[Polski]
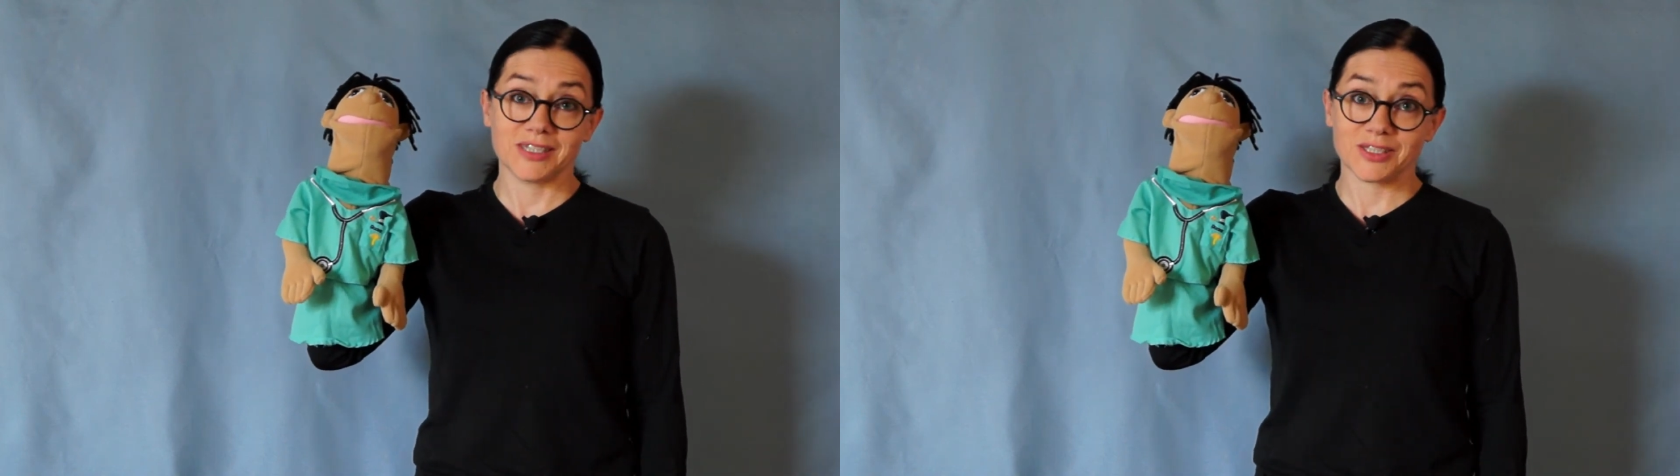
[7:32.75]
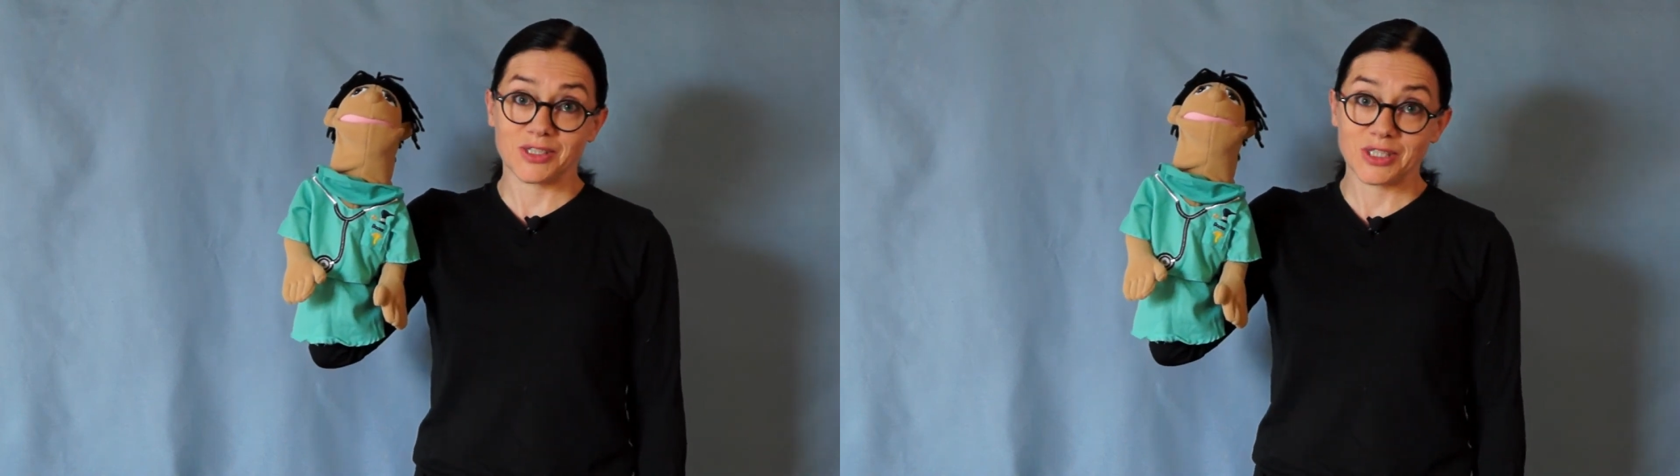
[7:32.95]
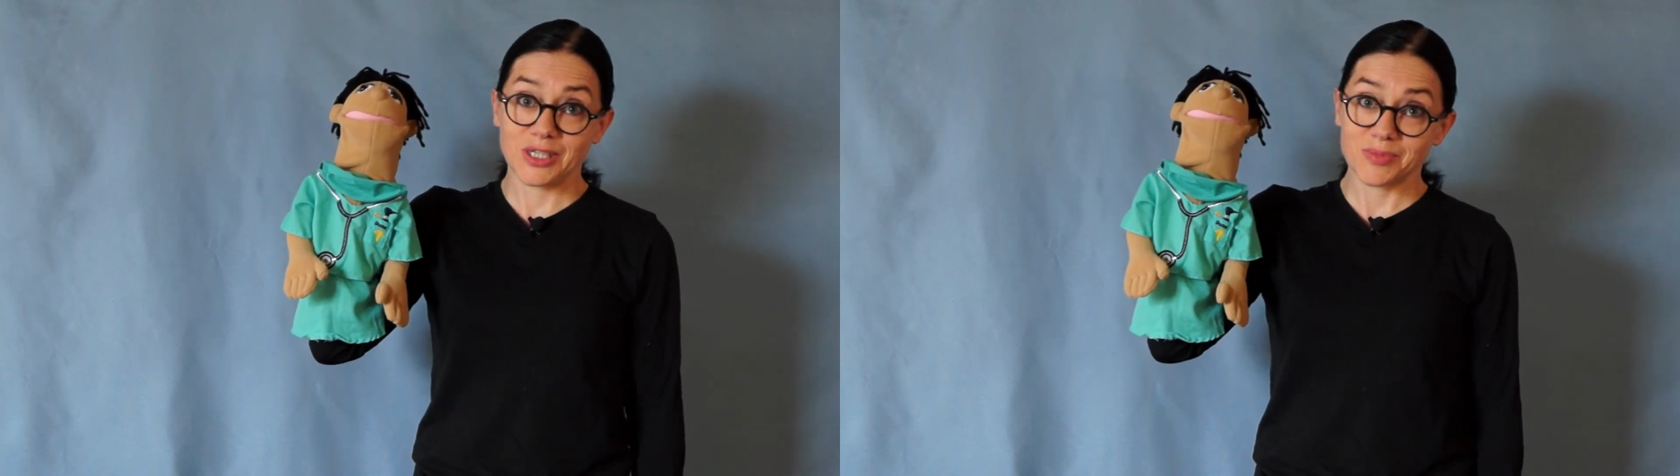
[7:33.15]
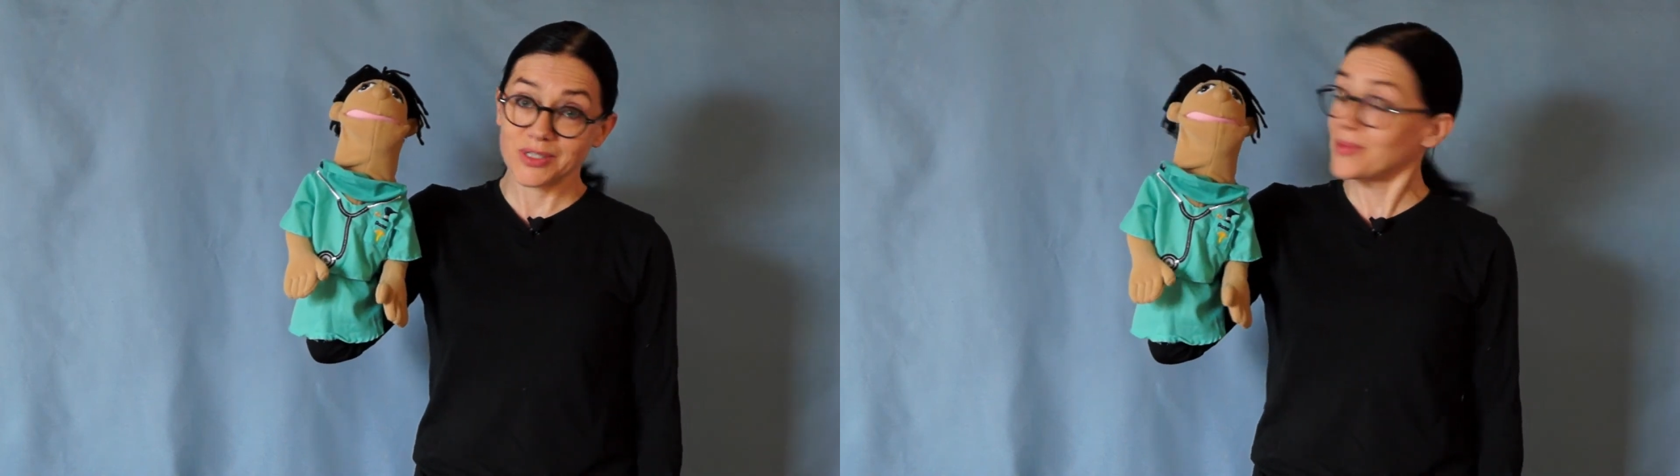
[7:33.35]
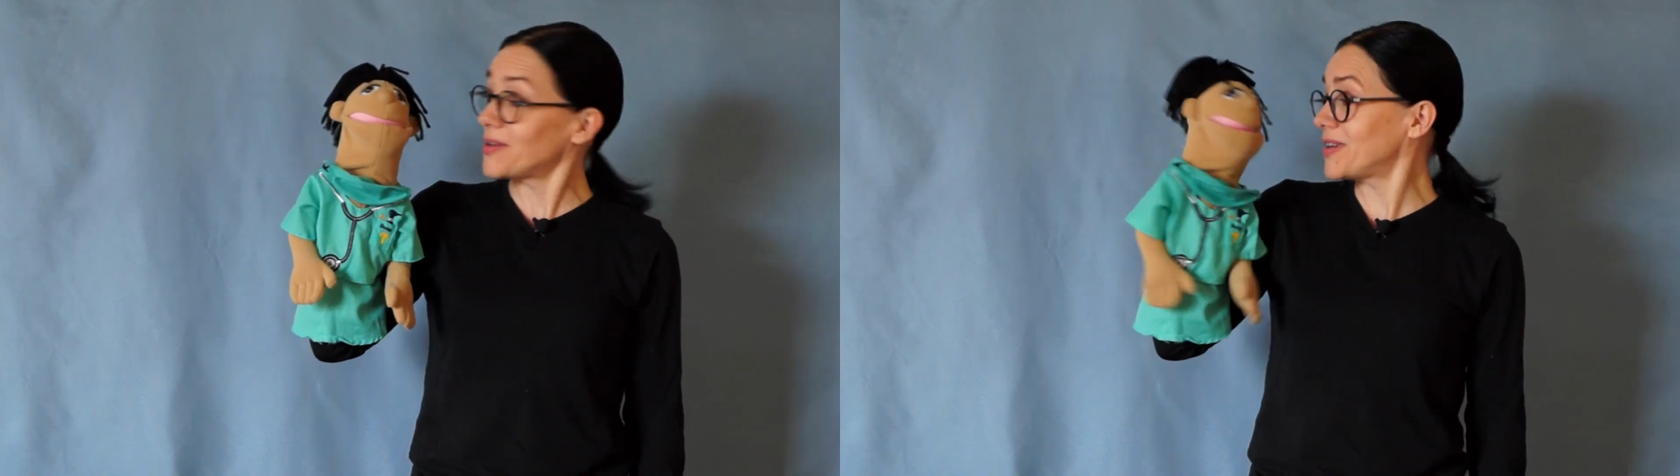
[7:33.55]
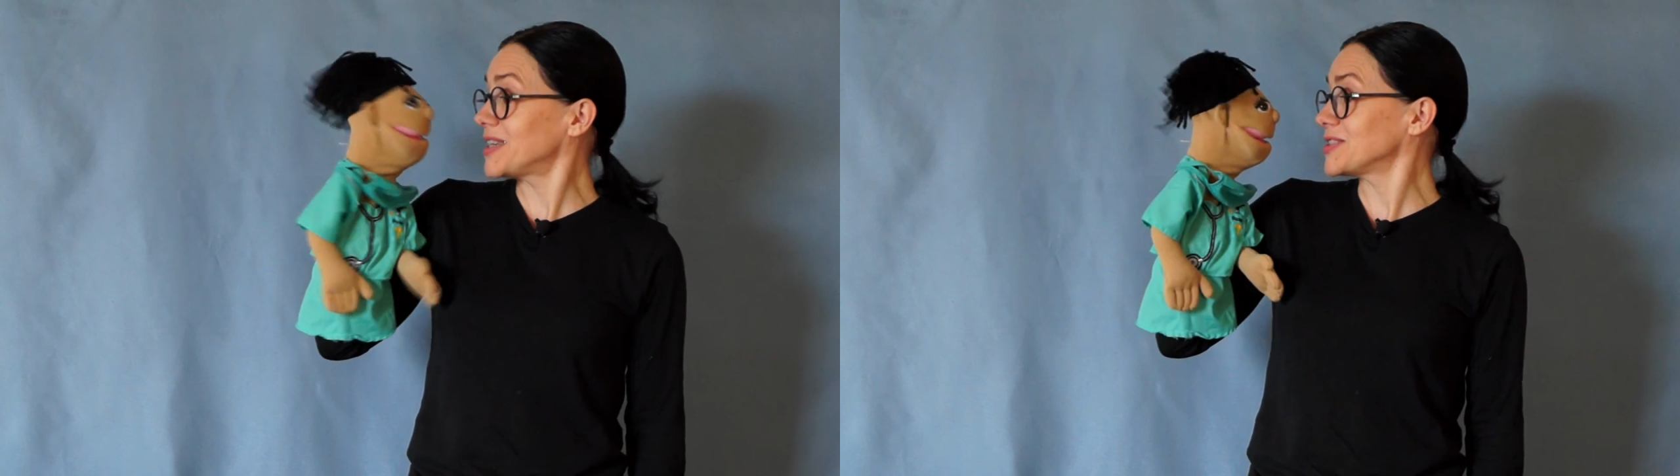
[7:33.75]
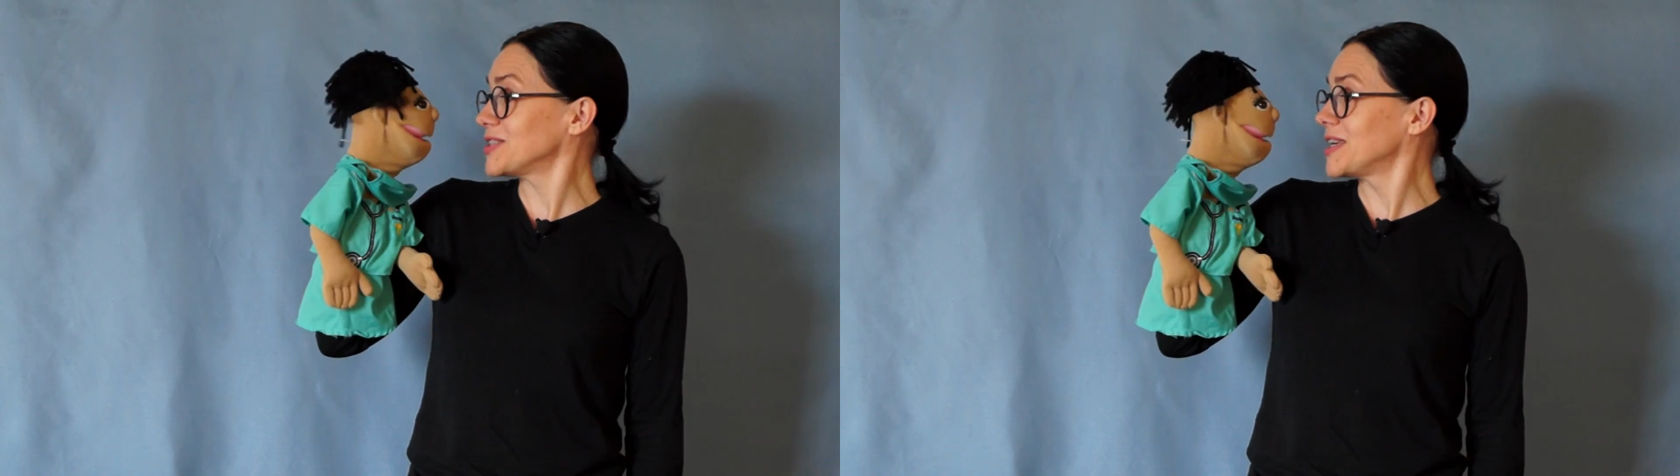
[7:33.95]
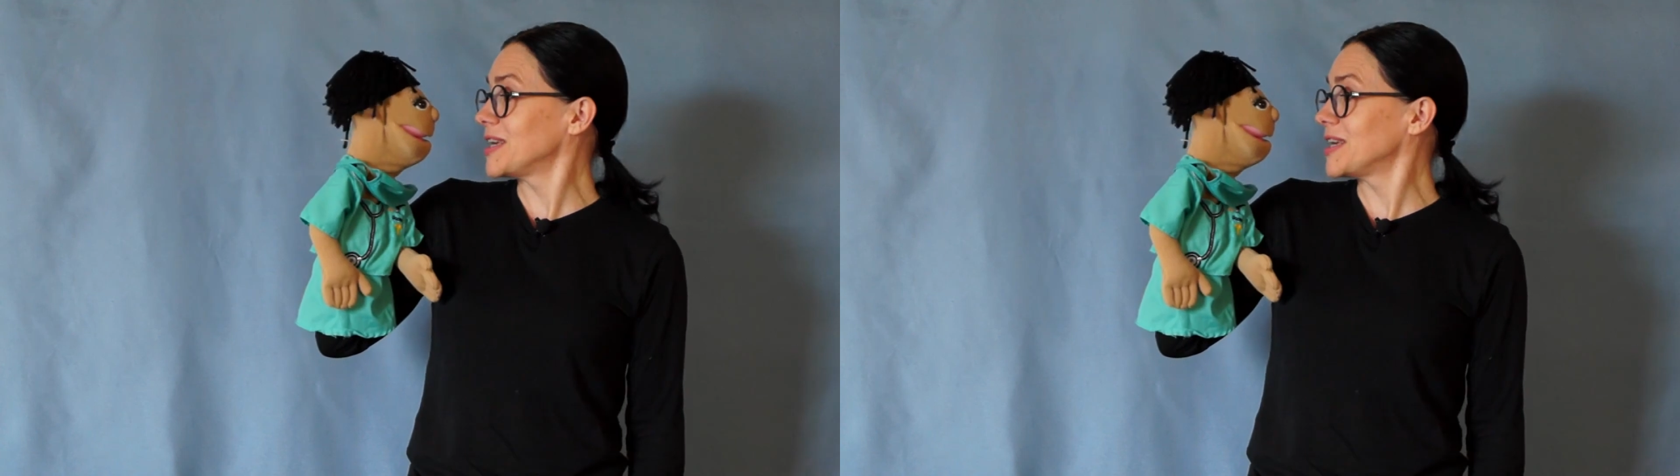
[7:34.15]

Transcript: zastrzyki przyjmować,